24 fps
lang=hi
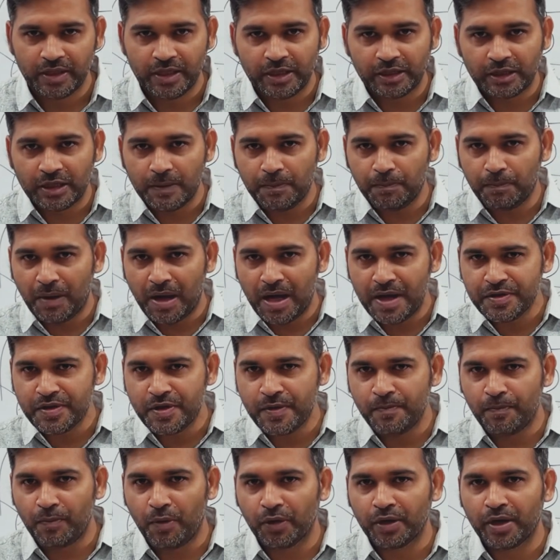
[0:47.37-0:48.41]
इतने पांच
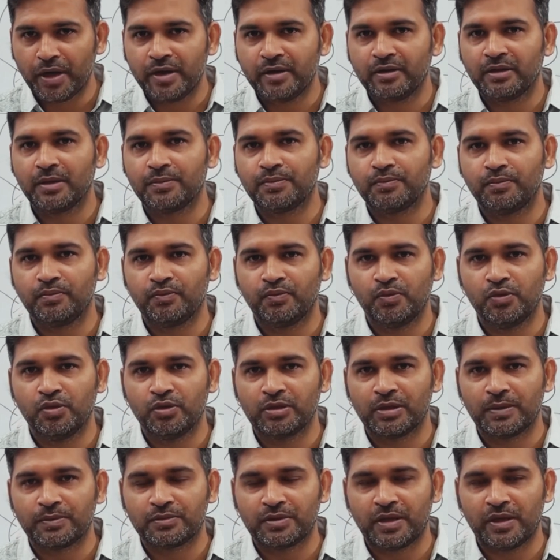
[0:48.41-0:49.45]
इंपॉर्टेंट फूड
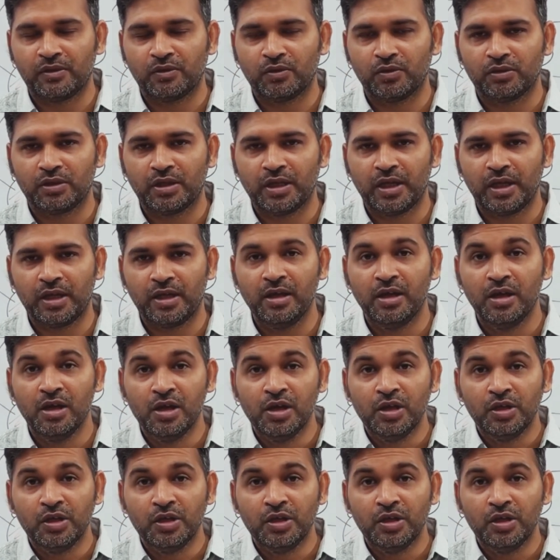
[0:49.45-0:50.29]
सब्सटेंस होते हैं